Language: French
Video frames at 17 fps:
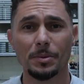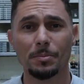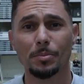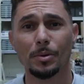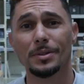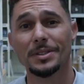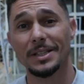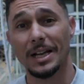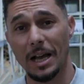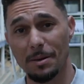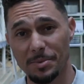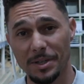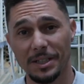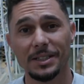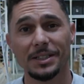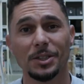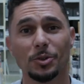pense à
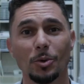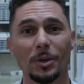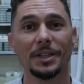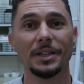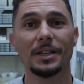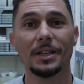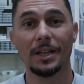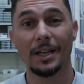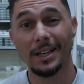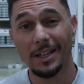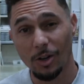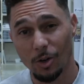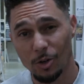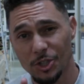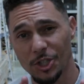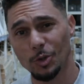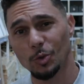bien les nettoyer et les
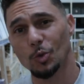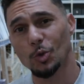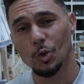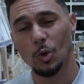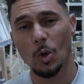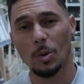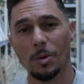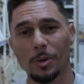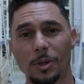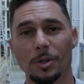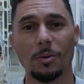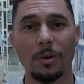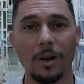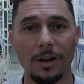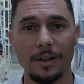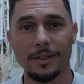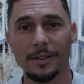ranger toujours au bon
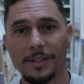endroit.